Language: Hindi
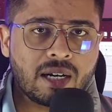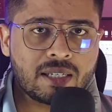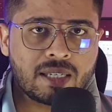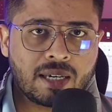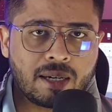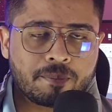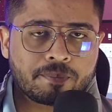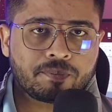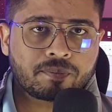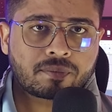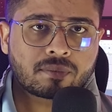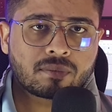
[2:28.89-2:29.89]
कर सके
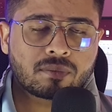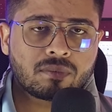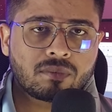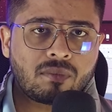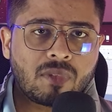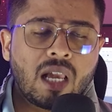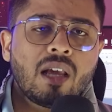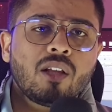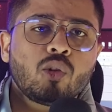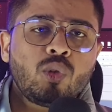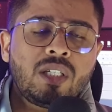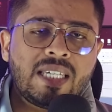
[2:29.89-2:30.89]

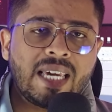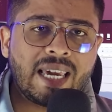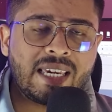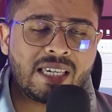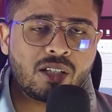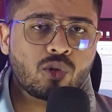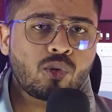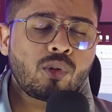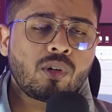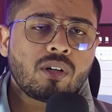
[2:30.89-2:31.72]
तो यही जो